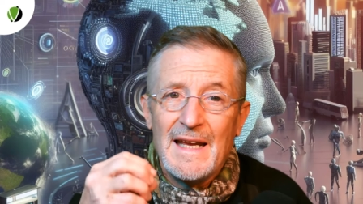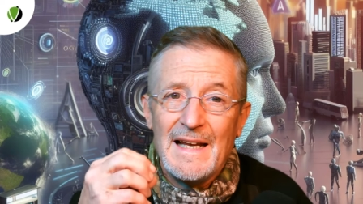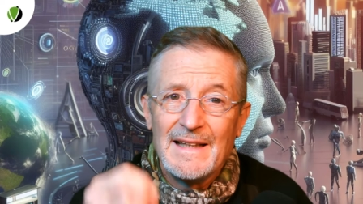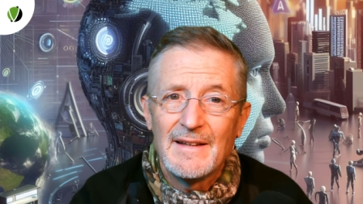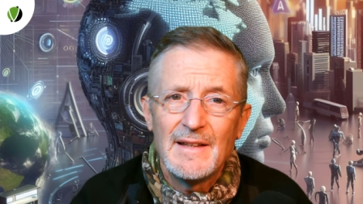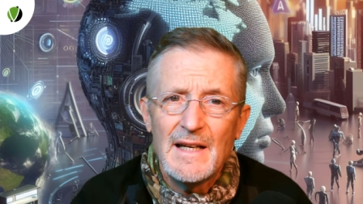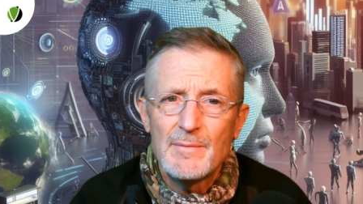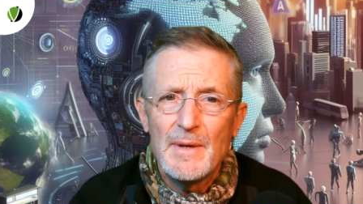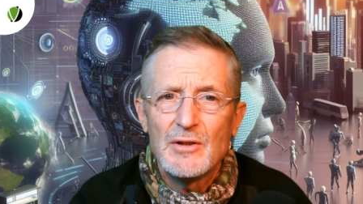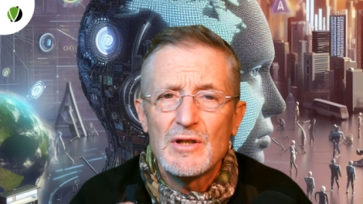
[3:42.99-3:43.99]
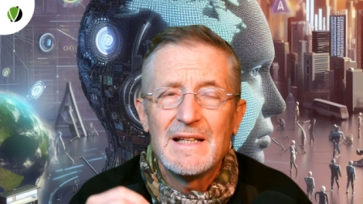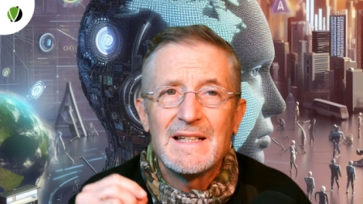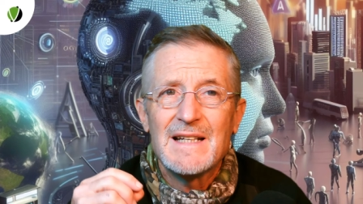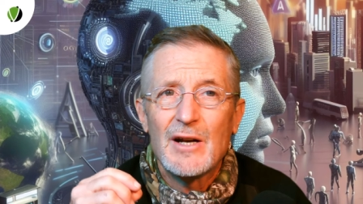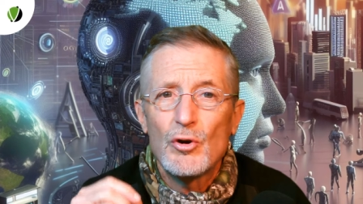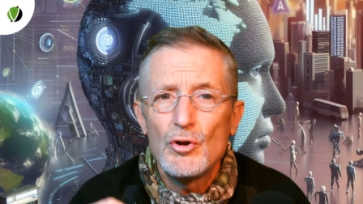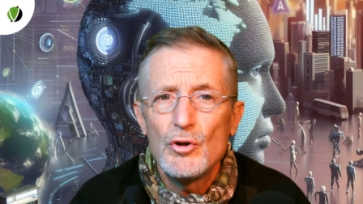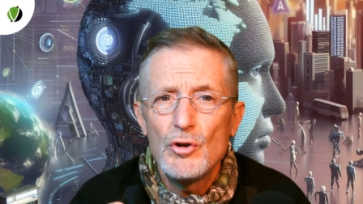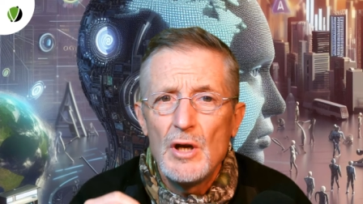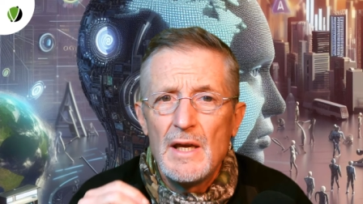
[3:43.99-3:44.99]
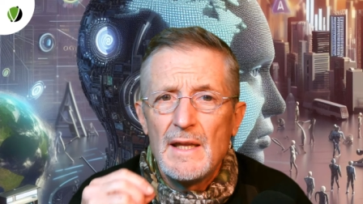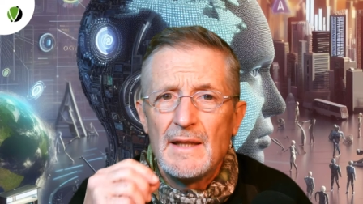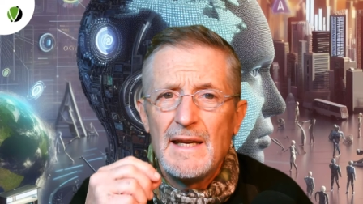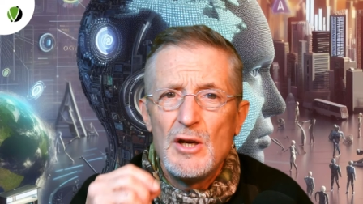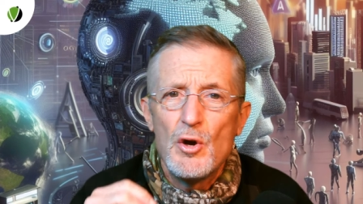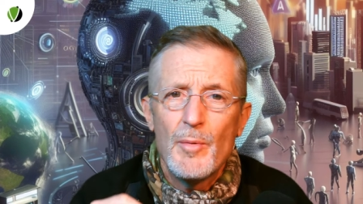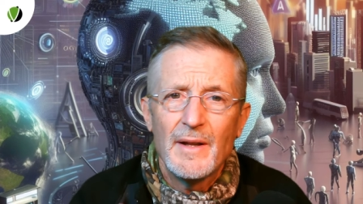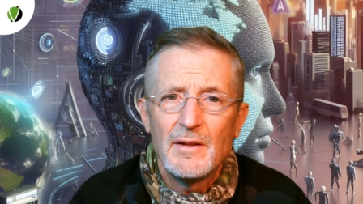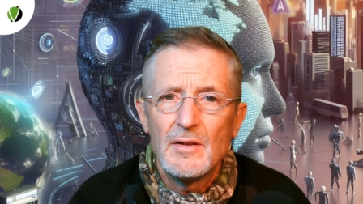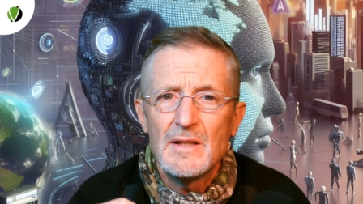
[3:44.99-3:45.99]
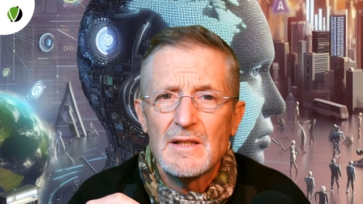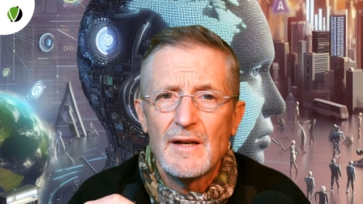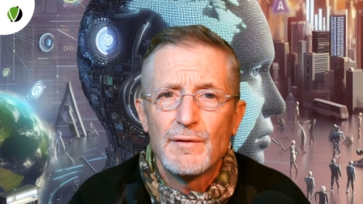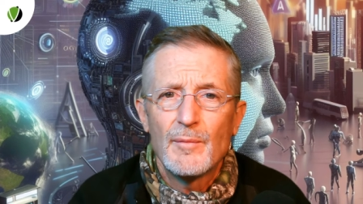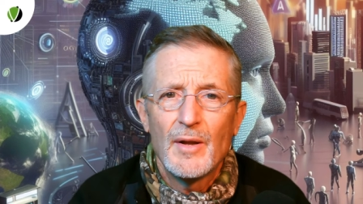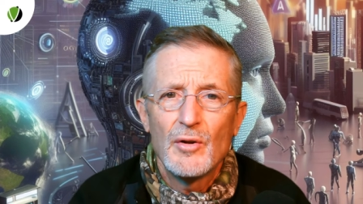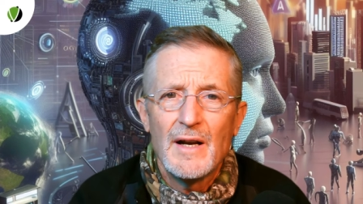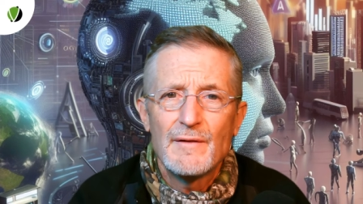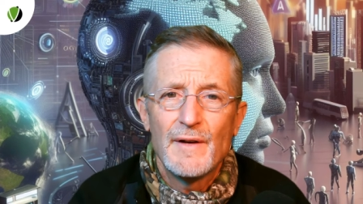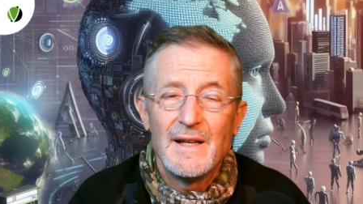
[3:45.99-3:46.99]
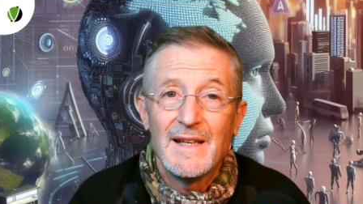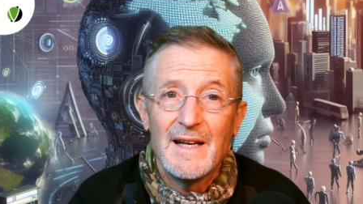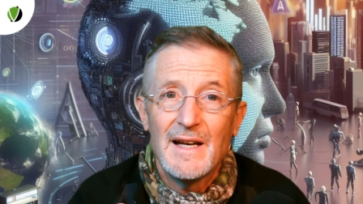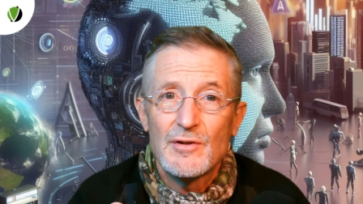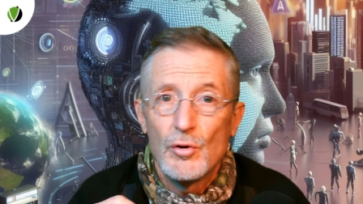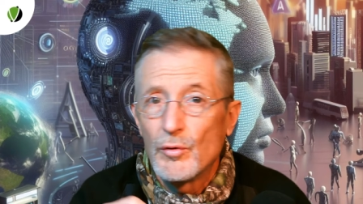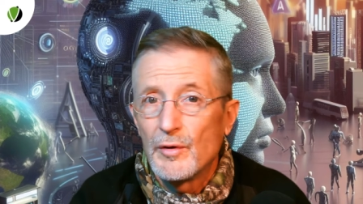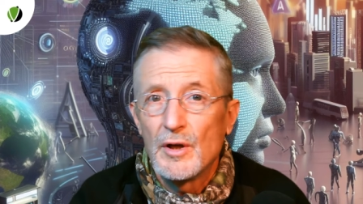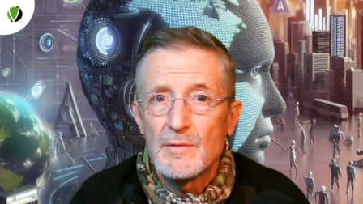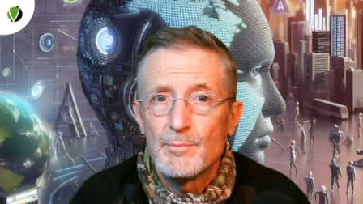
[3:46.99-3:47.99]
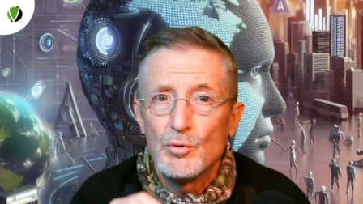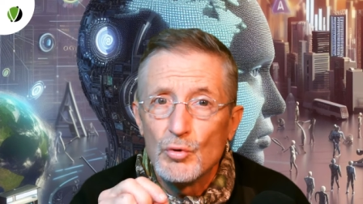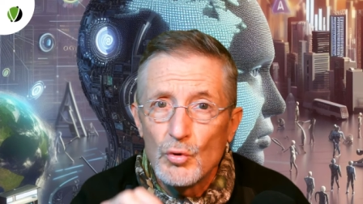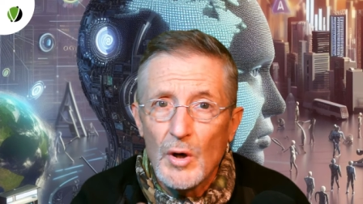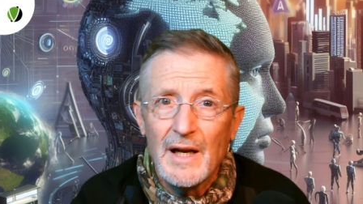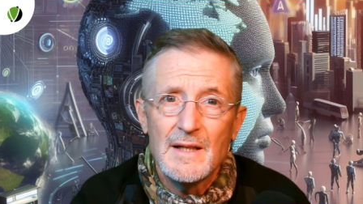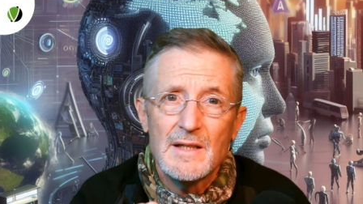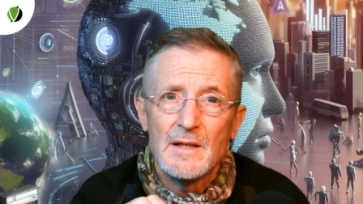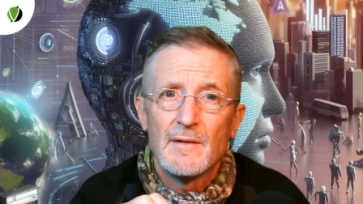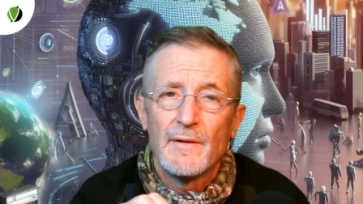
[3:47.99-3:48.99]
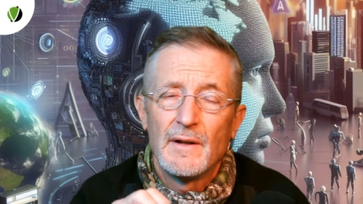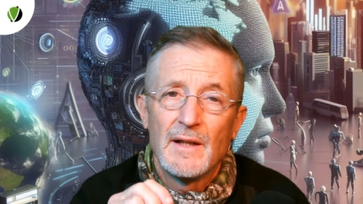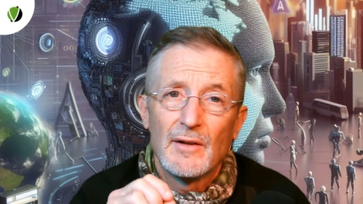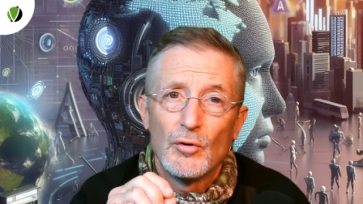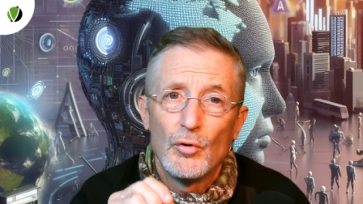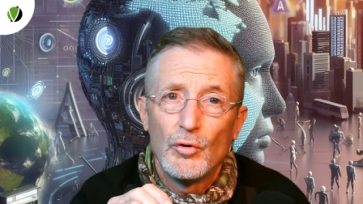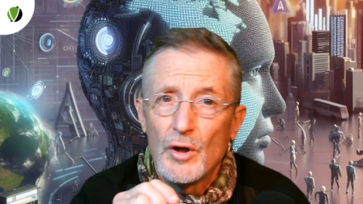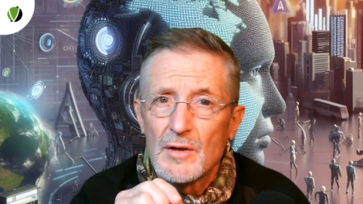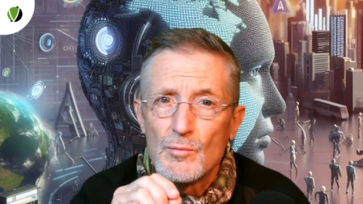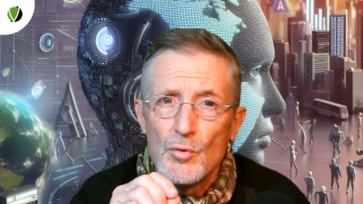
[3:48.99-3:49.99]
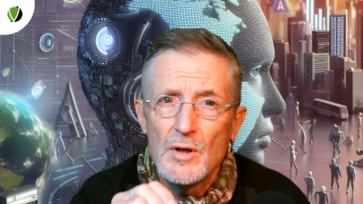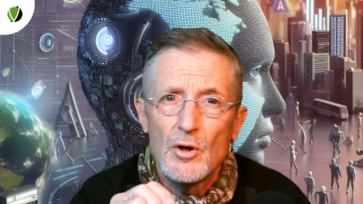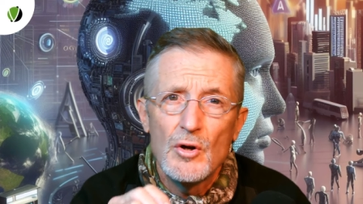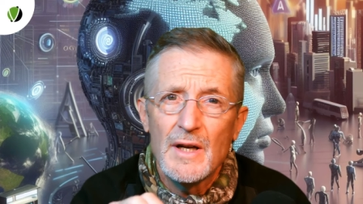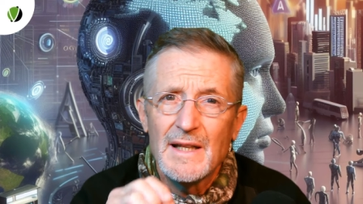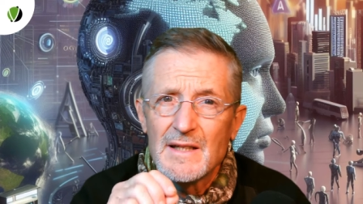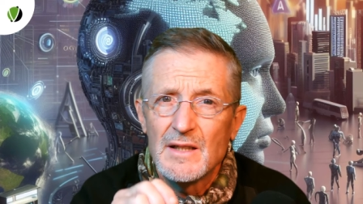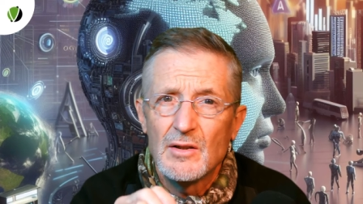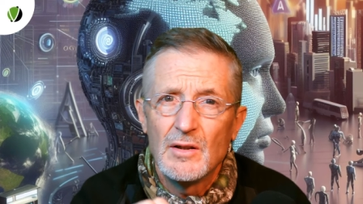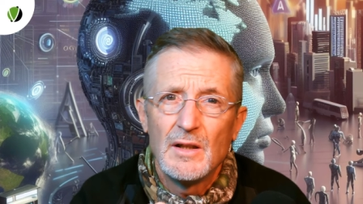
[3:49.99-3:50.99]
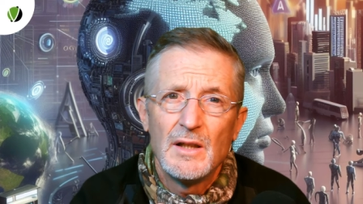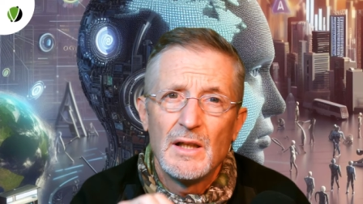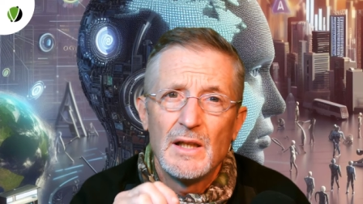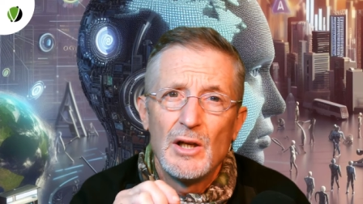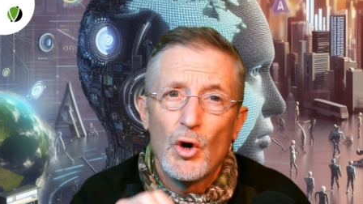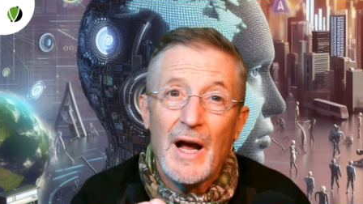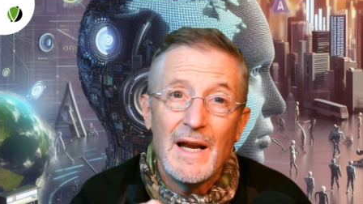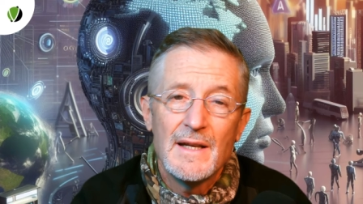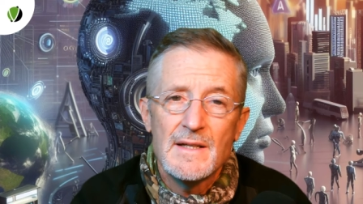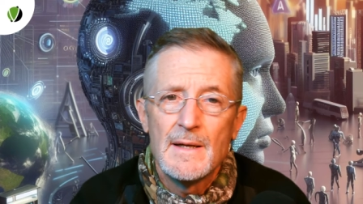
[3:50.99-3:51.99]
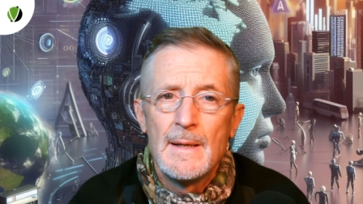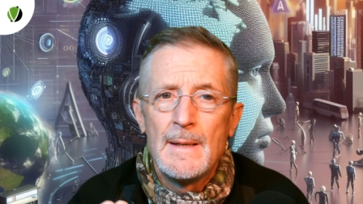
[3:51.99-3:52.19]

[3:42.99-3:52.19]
El tercer aspecto es el desarrollo de innovaciones transformadoras frente a soluciones puntuales, frente a soluciones muy concretas y, y locales.